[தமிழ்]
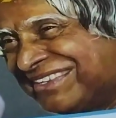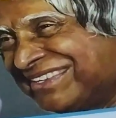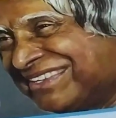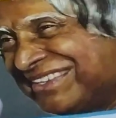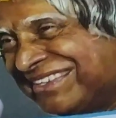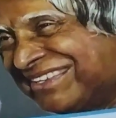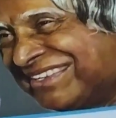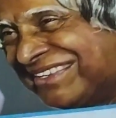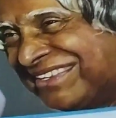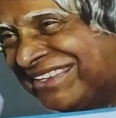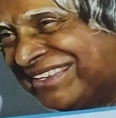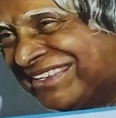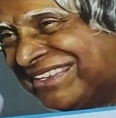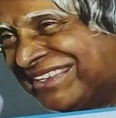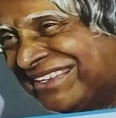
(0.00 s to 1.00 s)
இல்லாத
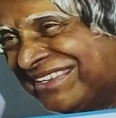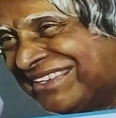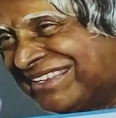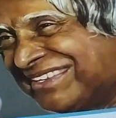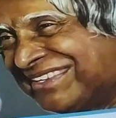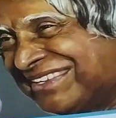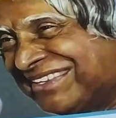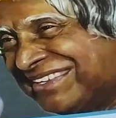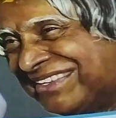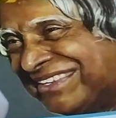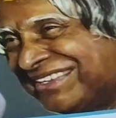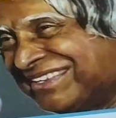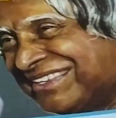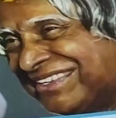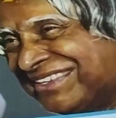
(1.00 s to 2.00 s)
காரணத்தினால்
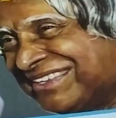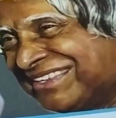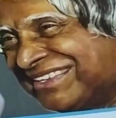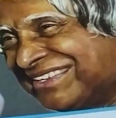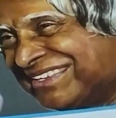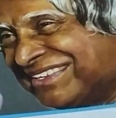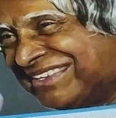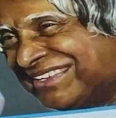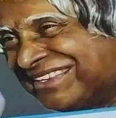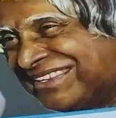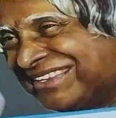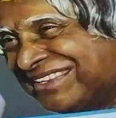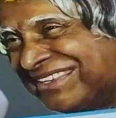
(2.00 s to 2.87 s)
யாருமே அதற்கு